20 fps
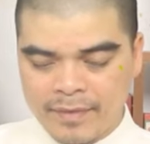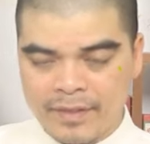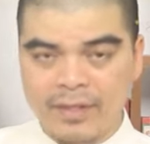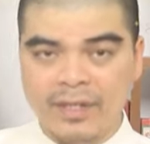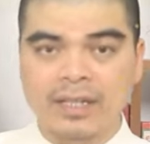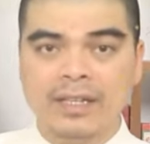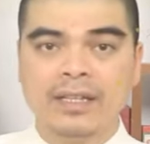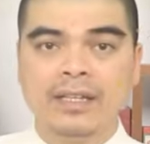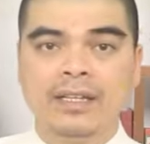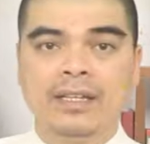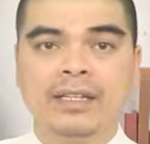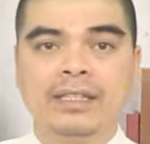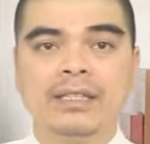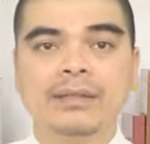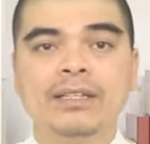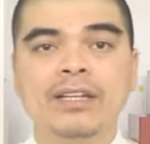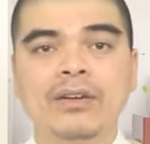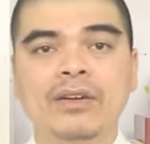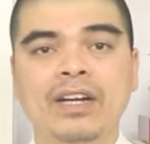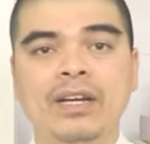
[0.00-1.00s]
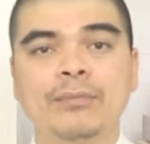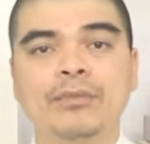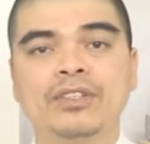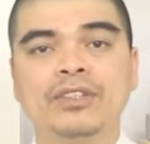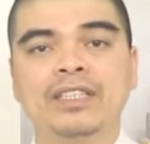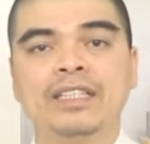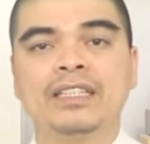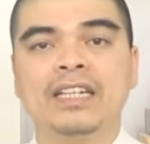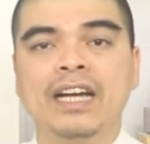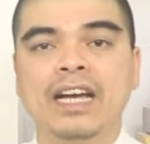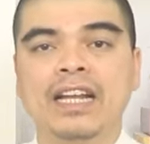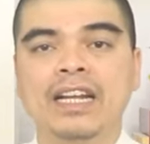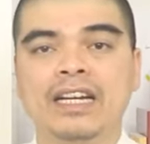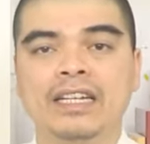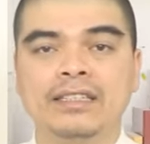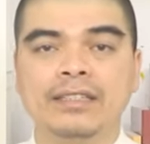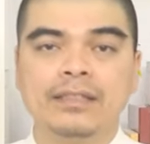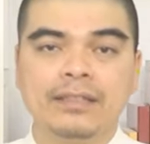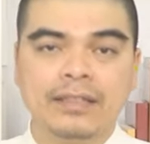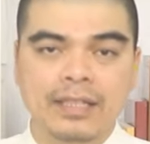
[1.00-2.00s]
Đó. Tiếp theo là ngày 9 tháng 2 là
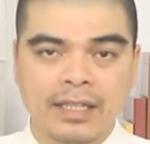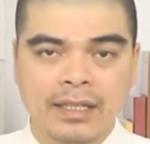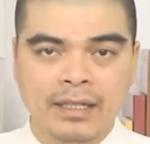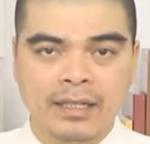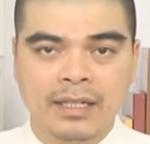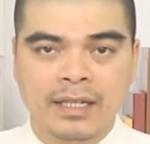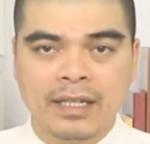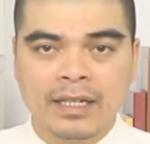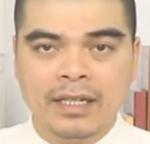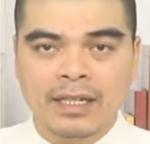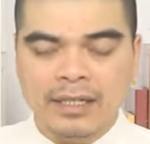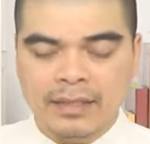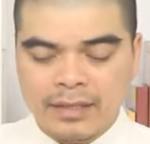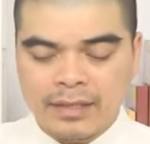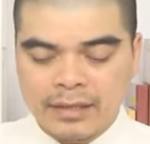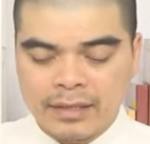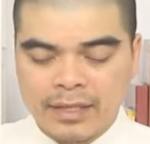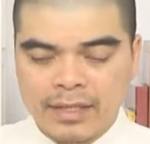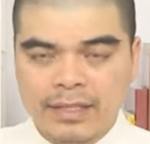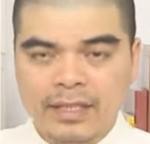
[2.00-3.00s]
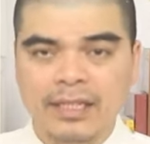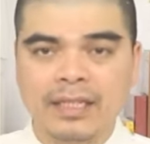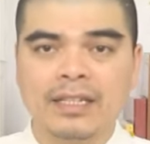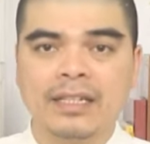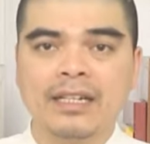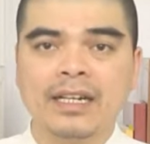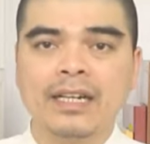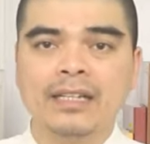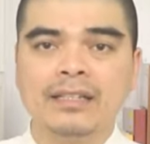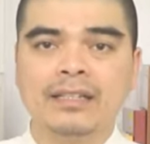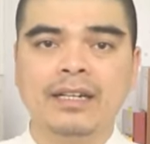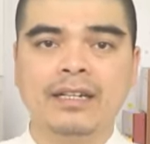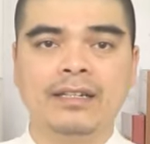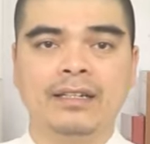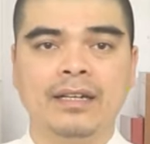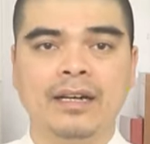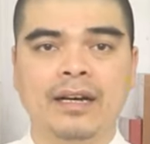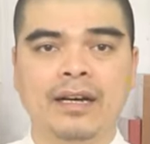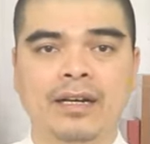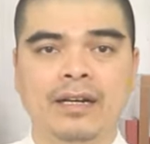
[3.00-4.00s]
ngày Tân Tỵ. Ngày Tân Tỵ thì các
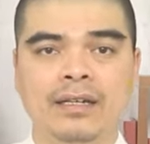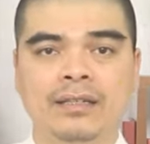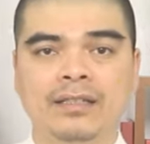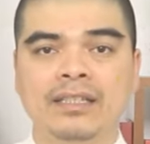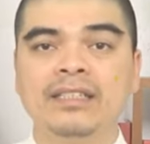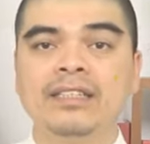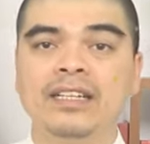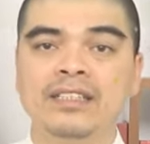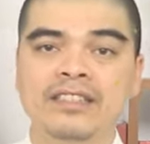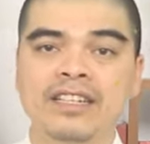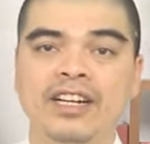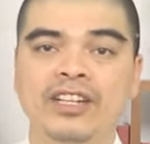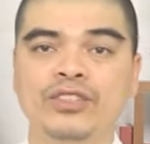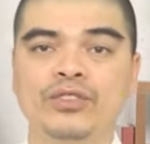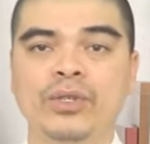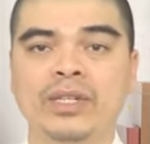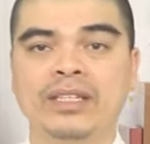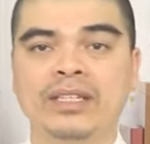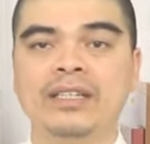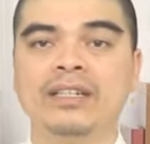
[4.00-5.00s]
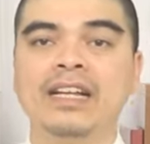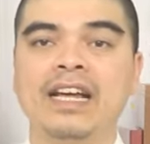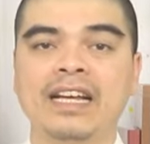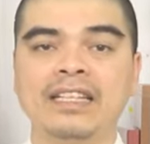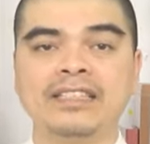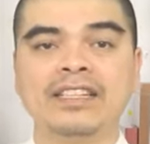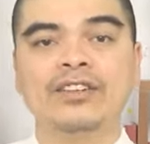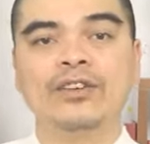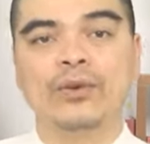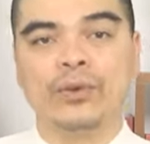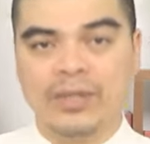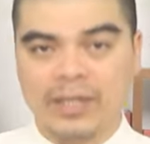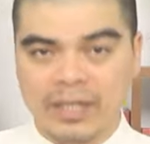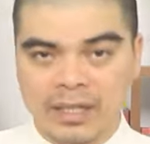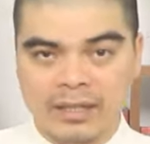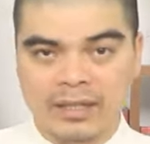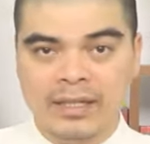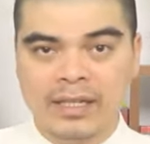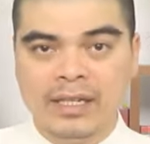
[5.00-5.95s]
thần ở trên nhà trời chuyển đất đá rất khổ cực.